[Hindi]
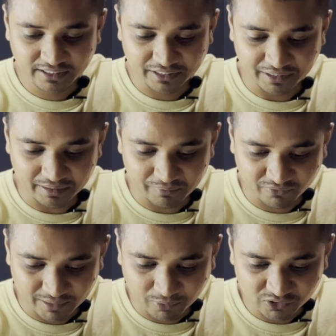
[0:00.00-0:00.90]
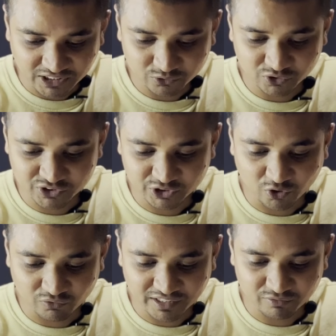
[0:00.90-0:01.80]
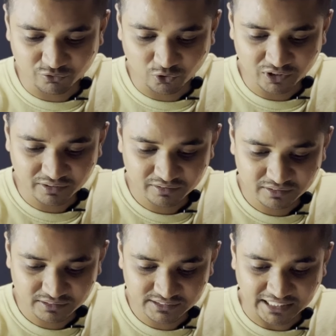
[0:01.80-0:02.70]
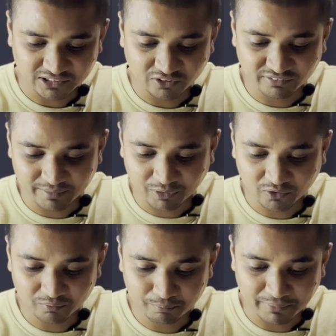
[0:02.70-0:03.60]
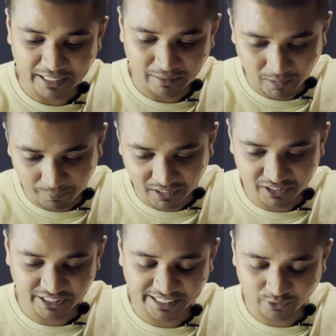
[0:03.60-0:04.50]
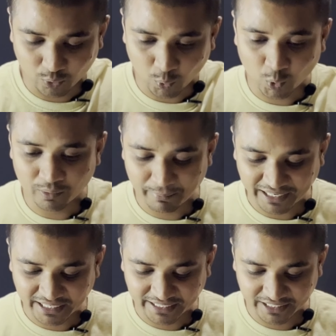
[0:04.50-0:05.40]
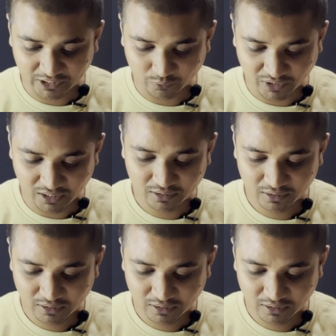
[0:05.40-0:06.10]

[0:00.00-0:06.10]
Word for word: कि वैभव सातो जीरो वन फोर सातो वैभव मैं अपना क्रिएट ओन मेल आईडी करूँगा